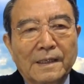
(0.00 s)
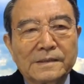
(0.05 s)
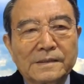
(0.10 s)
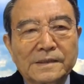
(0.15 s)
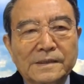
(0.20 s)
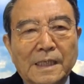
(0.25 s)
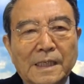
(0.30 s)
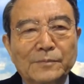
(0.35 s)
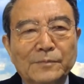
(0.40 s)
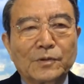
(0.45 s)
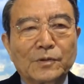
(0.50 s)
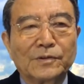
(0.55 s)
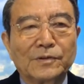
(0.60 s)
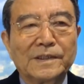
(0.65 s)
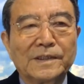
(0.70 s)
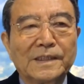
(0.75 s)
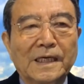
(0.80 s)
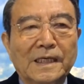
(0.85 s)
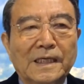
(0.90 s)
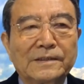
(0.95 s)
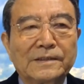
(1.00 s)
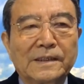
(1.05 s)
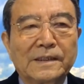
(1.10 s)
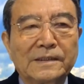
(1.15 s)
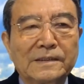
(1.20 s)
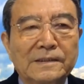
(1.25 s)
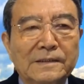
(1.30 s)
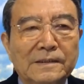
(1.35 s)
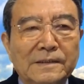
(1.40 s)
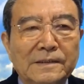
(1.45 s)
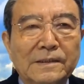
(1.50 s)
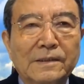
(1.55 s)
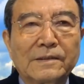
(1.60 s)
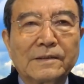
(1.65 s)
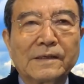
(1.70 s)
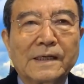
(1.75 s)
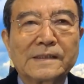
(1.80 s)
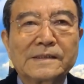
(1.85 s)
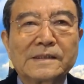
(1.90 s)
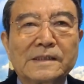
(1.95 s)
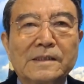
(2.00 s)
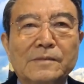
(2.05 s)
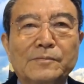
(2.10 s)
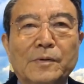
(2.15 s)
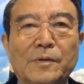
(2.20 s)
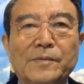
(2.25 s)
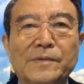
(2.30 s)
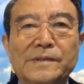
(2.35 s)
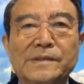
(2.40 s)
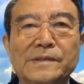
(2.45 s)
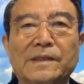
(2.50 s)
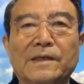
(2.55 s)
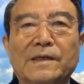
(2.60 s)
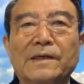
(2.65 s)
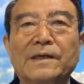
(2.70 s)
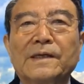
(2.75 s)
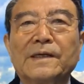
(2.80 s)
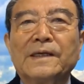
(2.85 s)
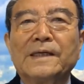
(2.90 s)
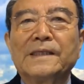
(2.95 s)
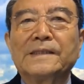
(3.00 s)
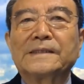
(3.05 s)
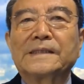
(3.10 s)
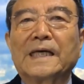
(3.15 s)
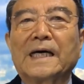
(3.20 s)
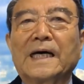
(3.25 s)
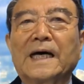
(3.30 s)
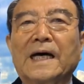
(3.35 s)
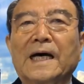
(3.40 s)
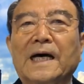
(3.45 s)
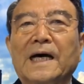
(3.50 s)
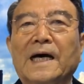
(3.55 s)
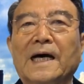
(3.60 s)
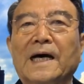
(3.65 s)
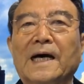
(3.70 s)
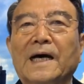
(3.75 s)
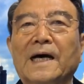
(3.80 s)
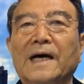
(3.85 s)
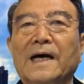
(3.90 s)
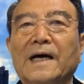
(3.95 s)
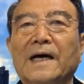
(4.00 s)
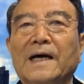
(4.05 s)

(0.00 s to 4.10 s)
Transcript: 참으로 이해 안 되는 여러 가지를 보면서 자